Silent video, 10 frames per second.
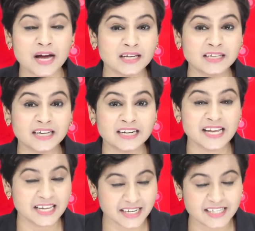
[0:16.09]
पालन
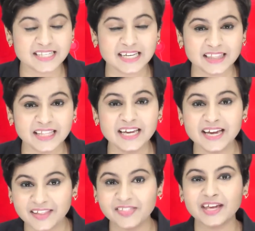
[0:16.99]
करने की नसीहत दी
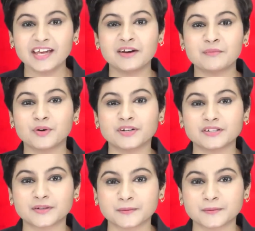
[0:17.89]
देखिए रिपोर्ट